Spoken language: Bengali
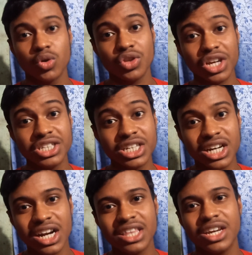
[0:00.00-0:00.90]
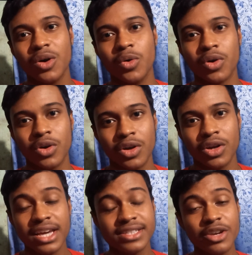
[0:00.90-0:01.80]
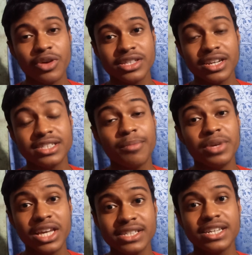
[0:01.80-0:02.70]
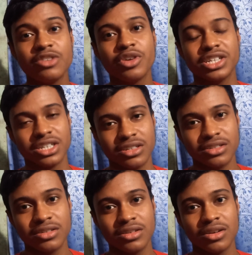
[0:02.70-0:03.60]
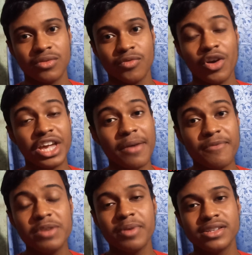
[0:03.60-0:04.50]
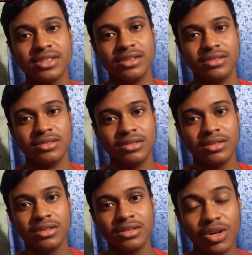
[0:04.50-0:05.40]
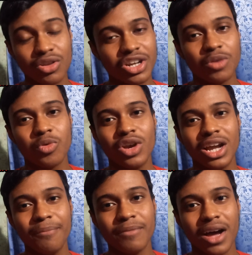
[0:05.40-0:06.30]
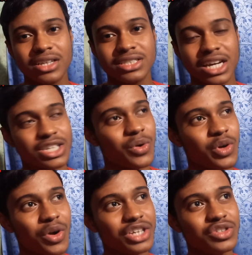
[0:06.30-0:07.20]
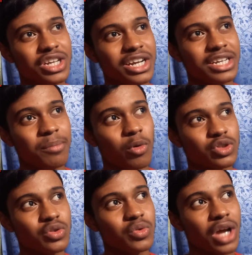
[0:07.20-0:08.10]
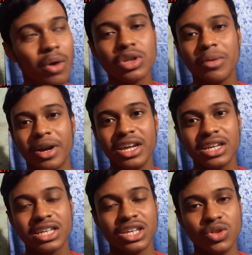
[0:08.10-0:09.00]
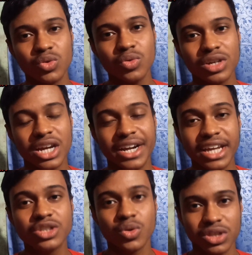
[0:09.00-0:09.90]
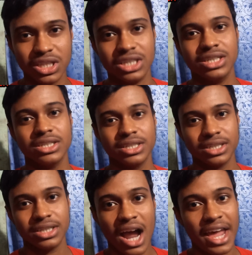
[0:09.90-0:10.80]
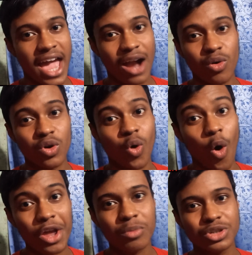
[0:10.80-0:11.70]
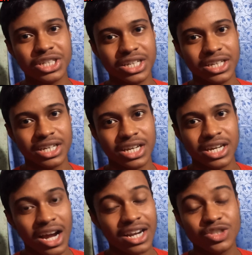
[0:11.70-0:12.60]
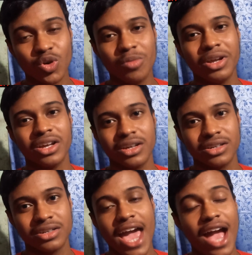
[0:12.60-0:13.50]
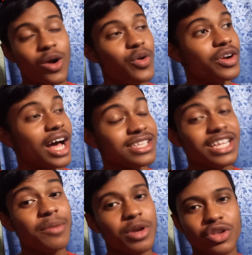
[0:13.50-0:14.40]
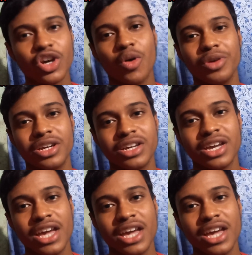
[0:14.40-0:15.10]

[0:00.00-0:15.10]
ছোটো থেকেই শিক্ষাটা দেওয়া হোক সেক্স এডুকেশান ইজ দ্য বিগেস্ট এডুকেশান ফর এভরি পার্সন এই কথাটাও বললাম আশা করি অনেকজনের এইটা পছন্দ নাও হতে পারে কিন্তু এটাই সত্যি আর এখন ঘরে বসে থাকলে চলবে না এখন রাস্তায় বেরোতে হবে